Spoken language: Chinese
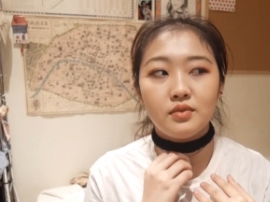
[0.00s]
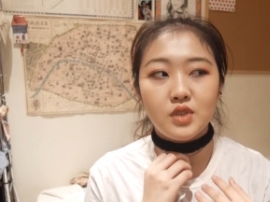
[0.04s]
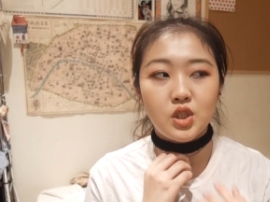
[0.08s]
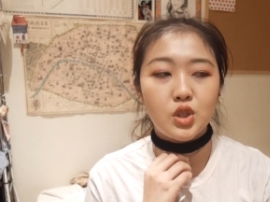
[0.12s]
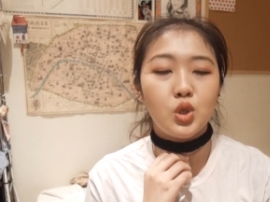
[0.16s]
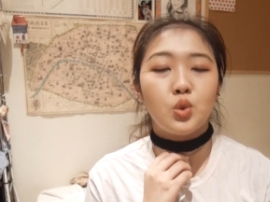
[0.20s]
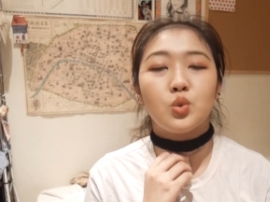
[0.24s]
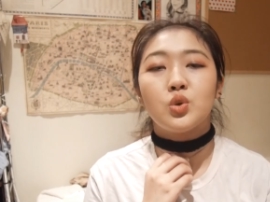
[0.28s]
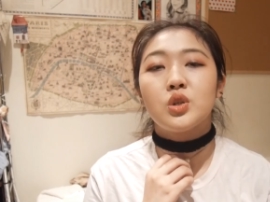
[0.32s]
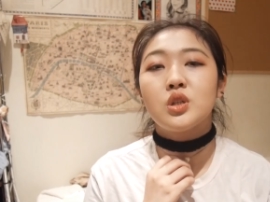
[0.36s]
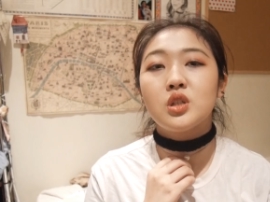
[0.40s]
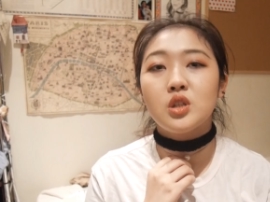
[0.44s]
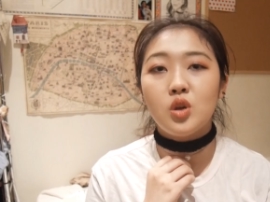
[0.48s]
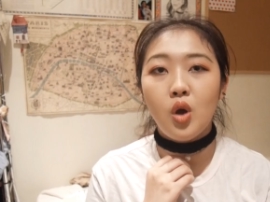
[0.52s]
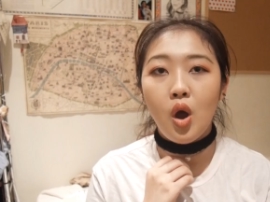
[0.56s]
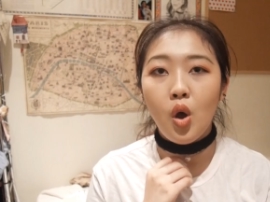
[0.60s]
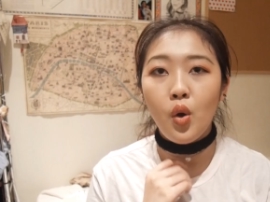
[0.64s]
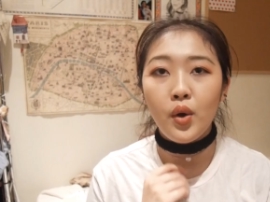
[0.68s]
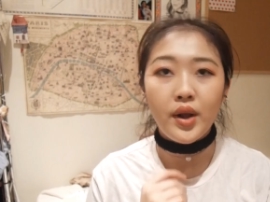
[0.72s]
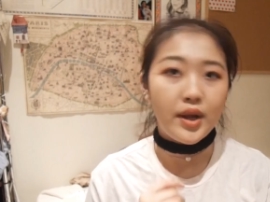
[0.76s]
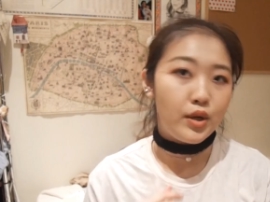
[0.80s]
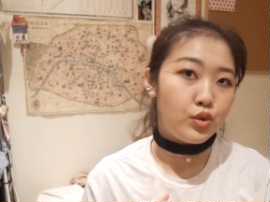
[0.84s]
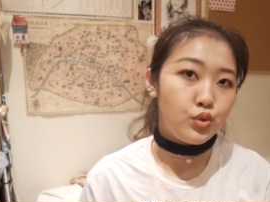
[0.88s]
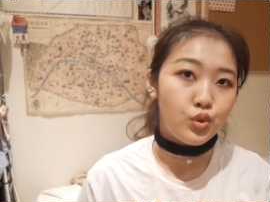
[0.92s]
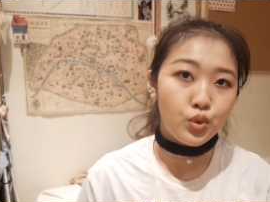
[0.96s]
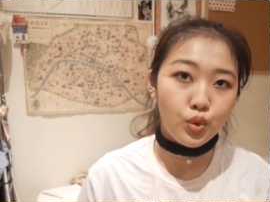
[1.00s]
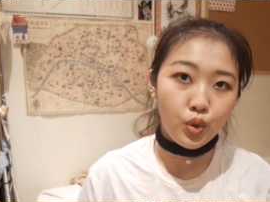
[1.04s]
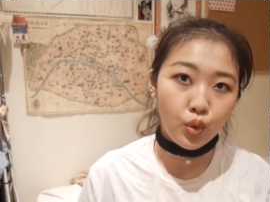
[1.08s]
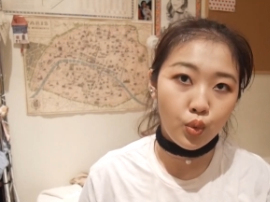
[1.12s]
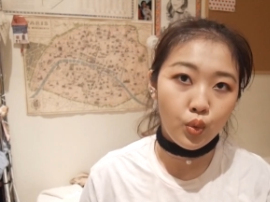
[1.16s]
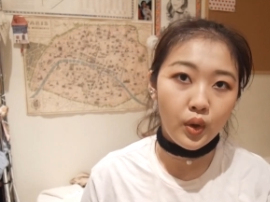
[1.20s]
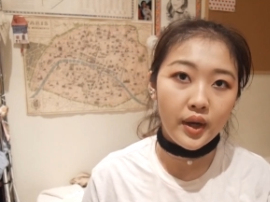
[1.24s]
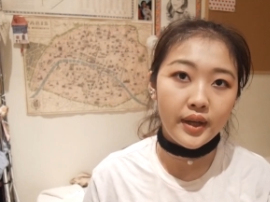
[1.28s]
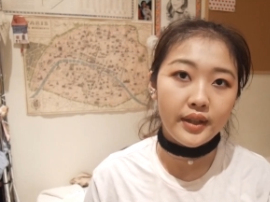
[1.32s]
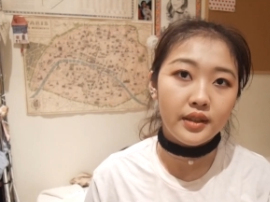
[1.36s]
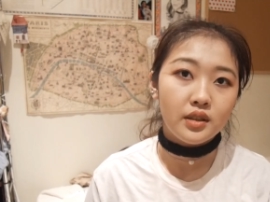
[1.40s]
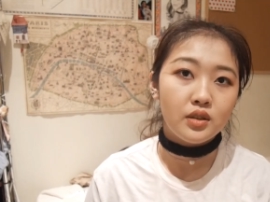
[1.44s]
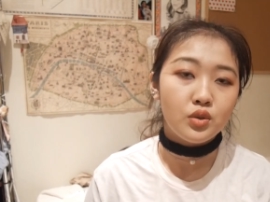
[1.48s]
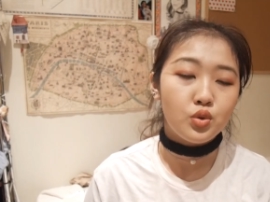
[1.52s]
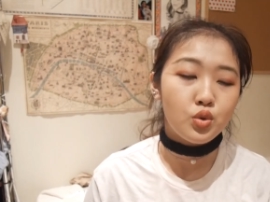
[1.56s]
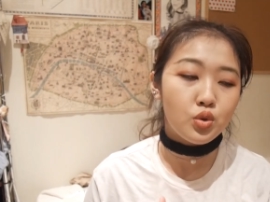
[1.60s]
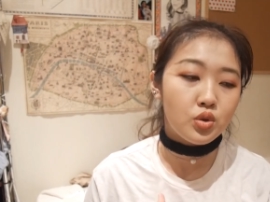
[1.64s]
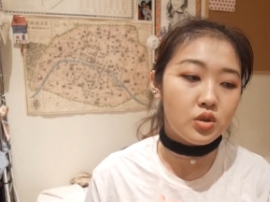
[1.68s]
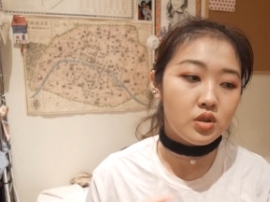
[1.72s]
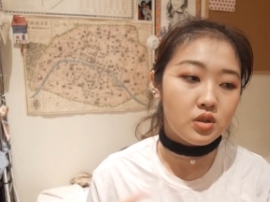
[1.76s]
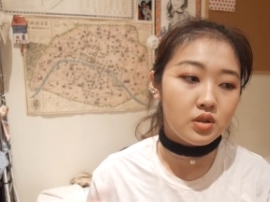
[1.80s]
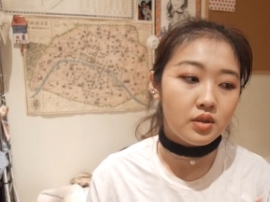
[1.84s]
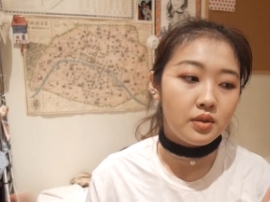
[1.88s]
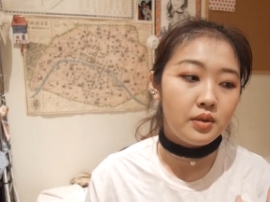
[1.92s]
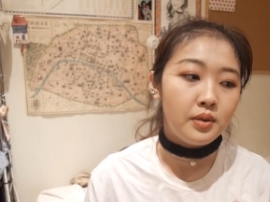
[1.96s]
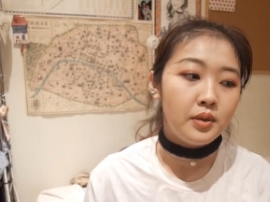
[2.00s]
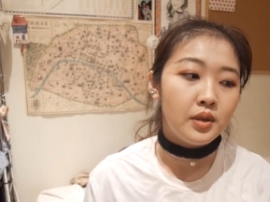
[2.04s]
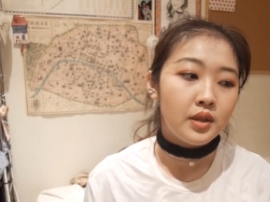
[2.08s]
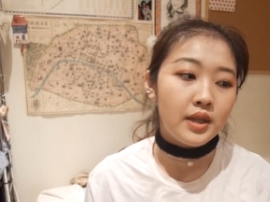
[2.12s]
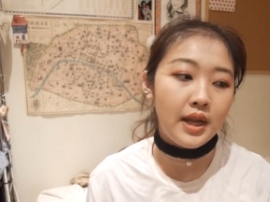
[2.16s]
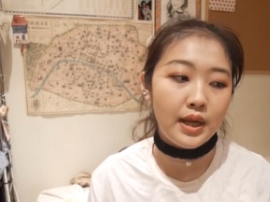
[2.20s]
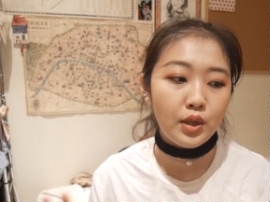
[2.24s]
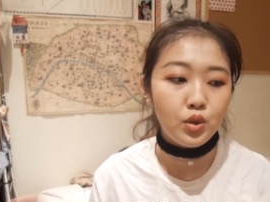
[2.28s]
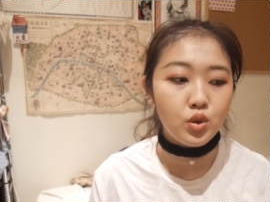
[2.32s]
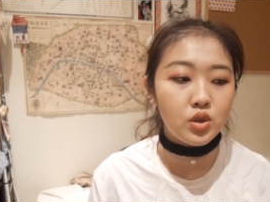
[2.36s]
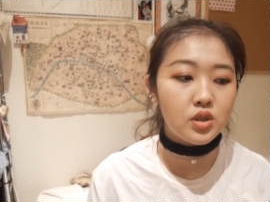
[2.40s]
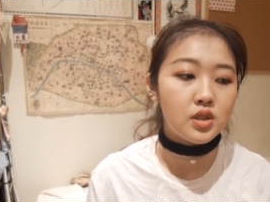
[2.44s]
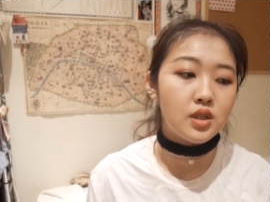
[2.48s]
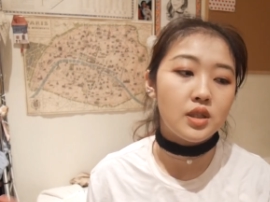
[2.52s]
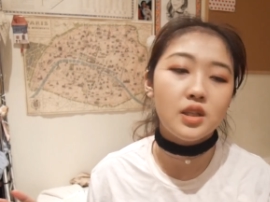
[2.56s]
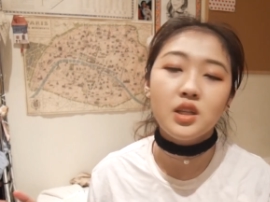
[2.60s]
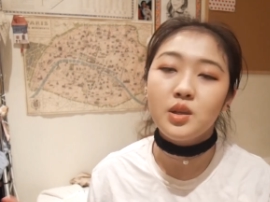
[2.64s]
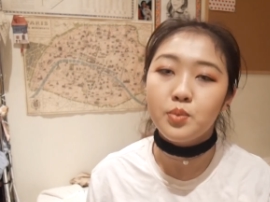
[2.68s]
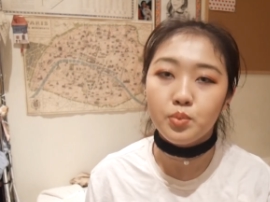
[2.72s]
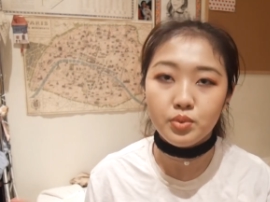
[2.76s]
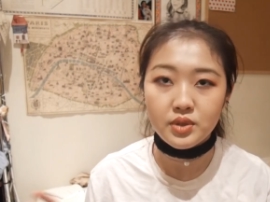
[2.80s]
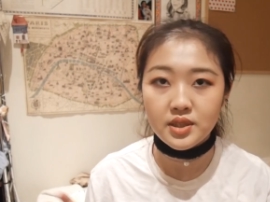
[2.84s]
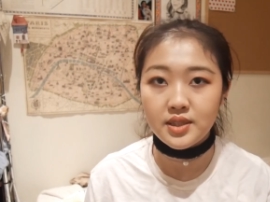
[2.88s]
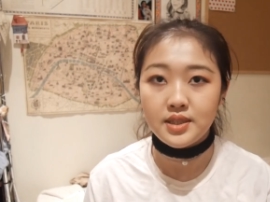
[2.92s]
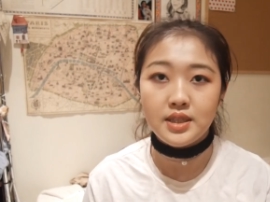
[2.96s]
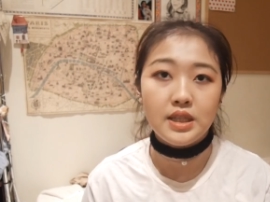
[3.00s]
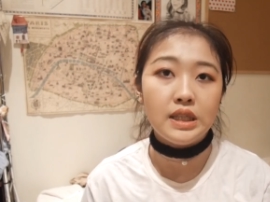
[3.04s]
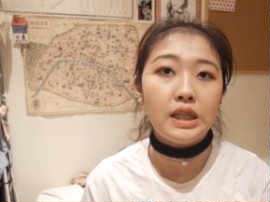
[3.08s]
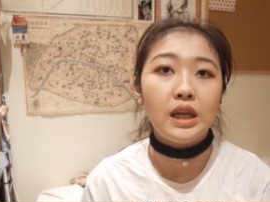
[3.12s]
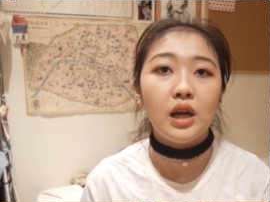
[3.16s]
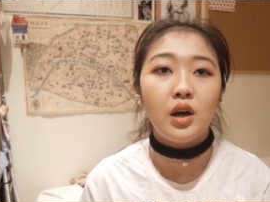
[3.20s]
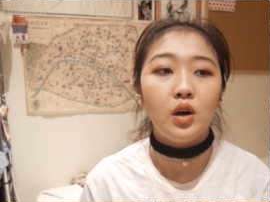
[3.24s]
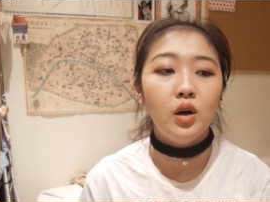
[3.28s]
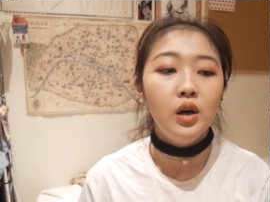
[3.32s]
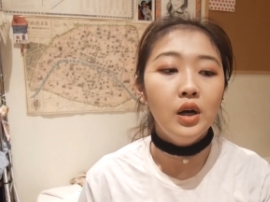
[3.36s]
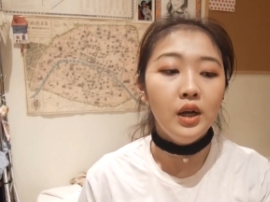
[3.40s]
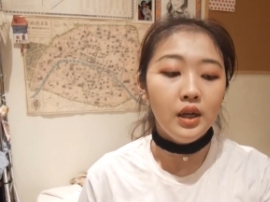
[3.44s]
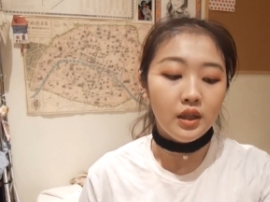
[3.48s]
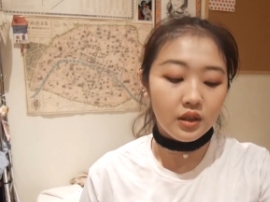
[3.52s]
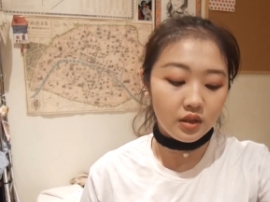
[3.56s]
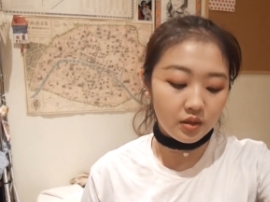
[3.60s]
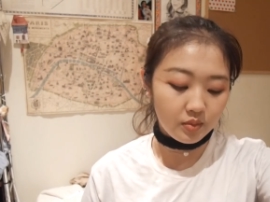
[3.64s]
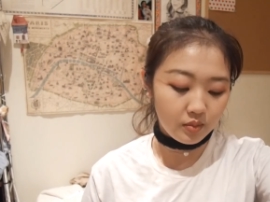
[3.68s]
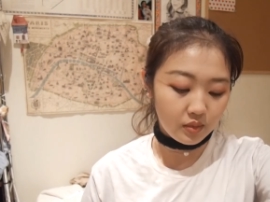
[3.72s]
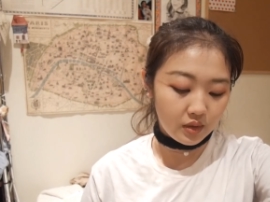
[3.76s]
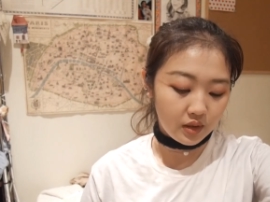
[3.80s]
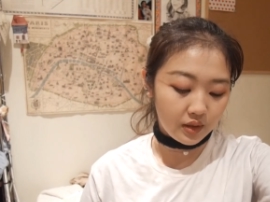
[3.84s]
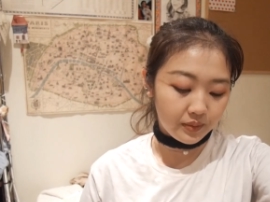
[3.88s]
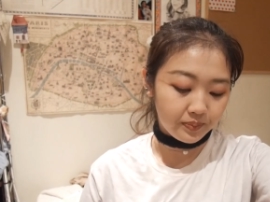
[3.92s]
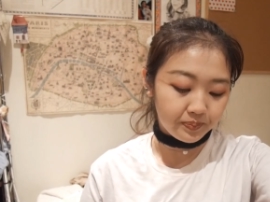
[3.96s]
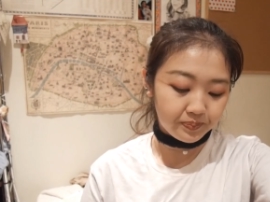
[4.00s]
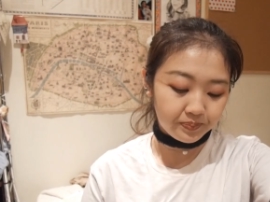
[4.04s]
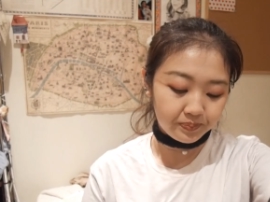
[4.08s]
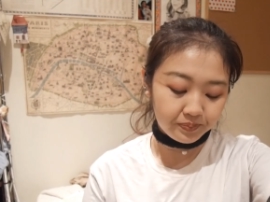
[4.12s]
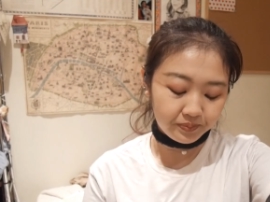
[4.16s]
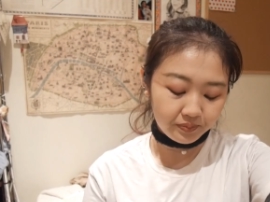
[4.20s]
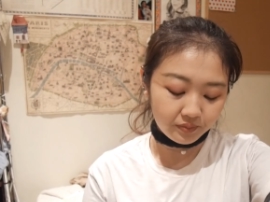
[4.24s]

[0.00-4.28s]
首饰的话，会感觉怪怪的，就是感觉整体不协调。那么。